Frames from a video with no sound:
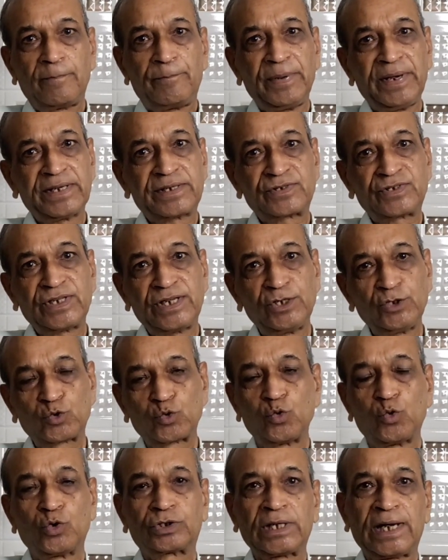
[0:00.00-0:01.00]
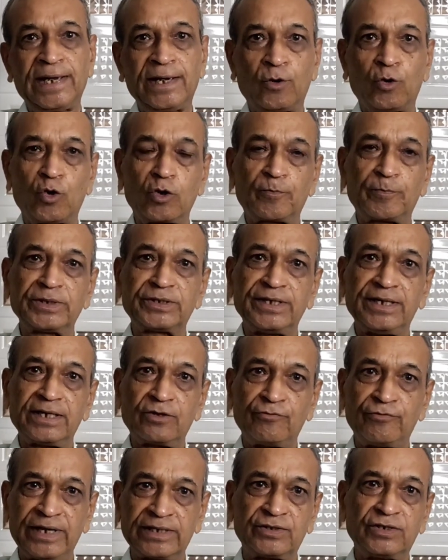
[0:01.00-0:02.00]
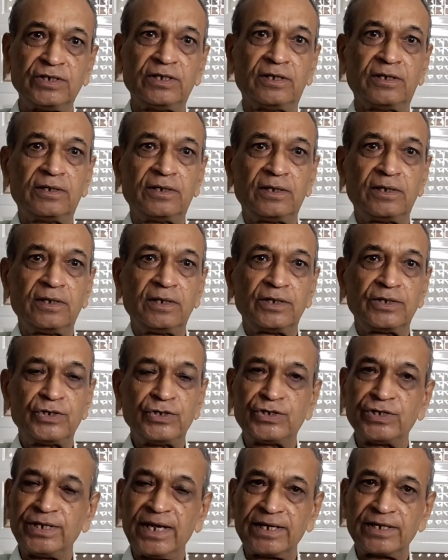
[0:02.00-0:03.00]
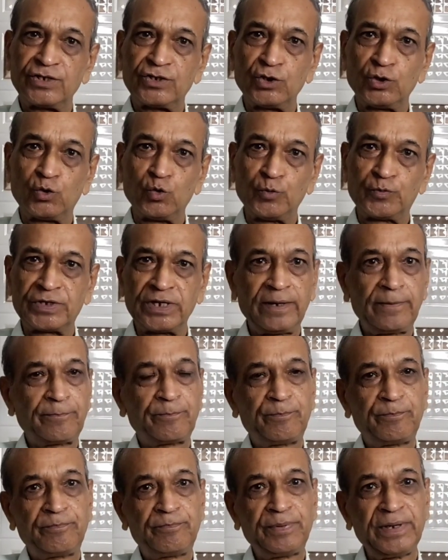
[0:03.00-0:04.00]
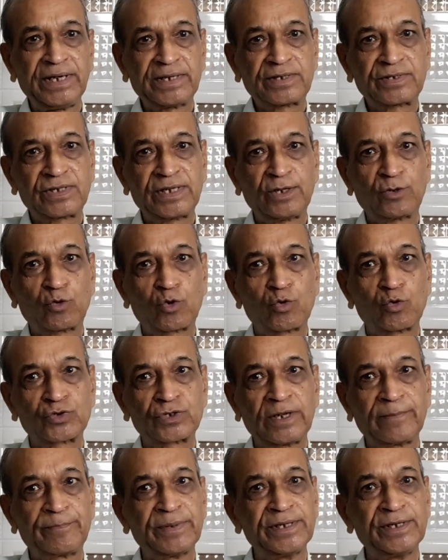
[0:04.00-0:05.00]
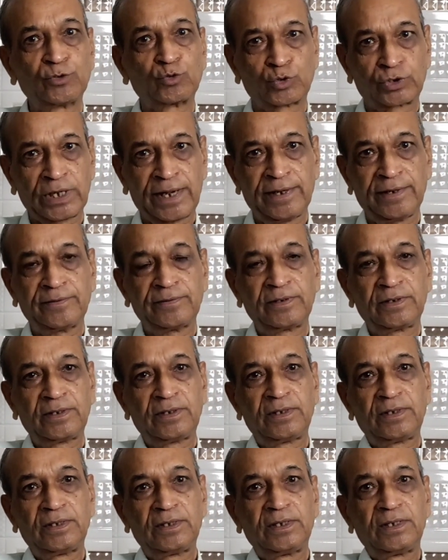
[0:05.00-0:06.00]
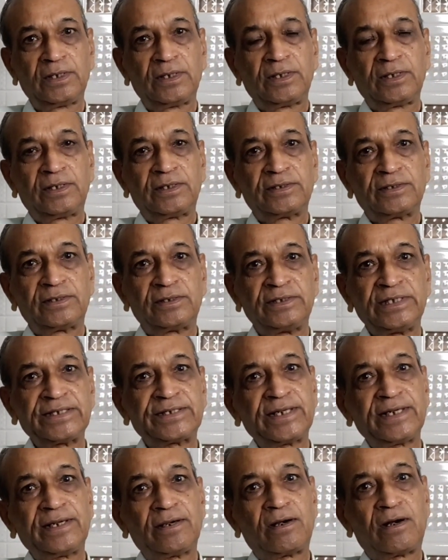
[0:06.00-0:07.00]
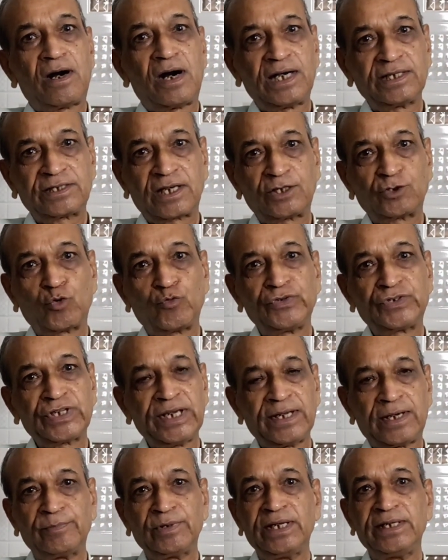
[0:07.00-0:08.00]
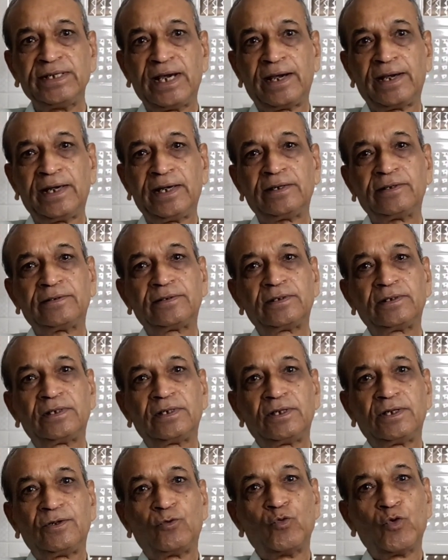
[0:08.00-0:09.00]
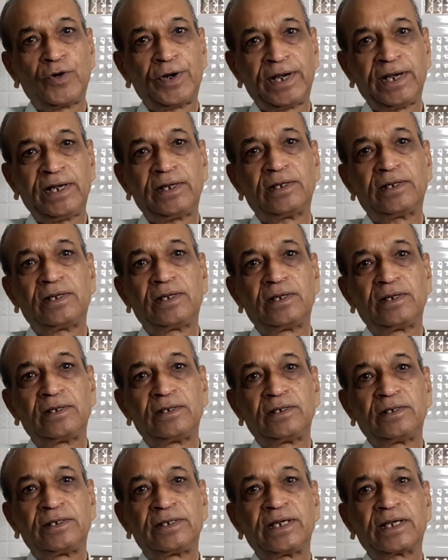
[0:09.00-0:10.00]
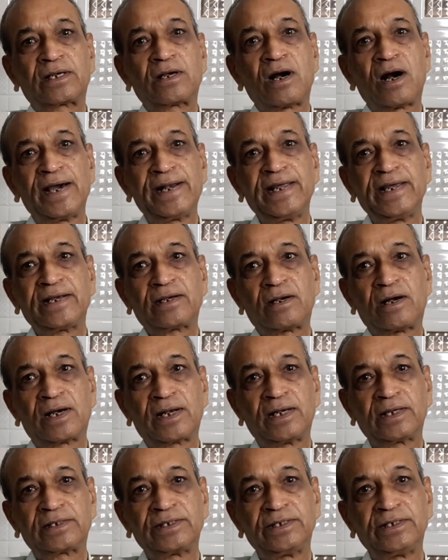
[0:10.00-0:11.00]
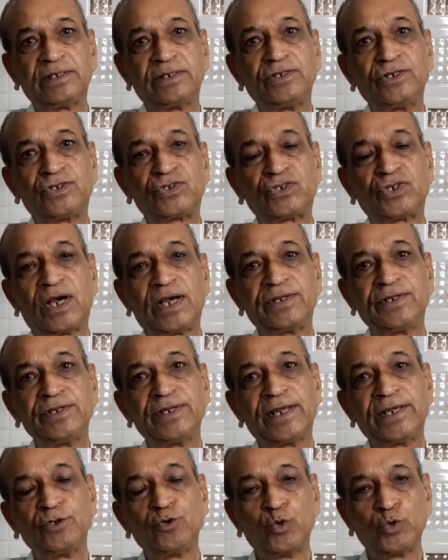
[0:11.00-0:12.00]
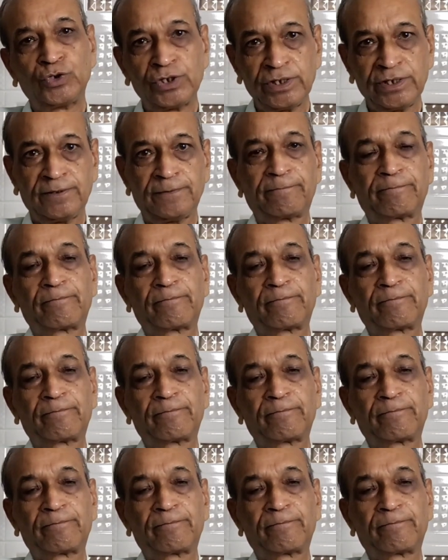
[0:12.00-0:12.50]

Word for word: पेट से ही शुरू होता है और प्रत्येक व्यक्ति किसी न किसी रूप से पेट के रोगों से पीड़ित होता है जैसे आज का जो विषय हमने लिया है वो है कि खाने खाना की इच्छा ही नहीं होती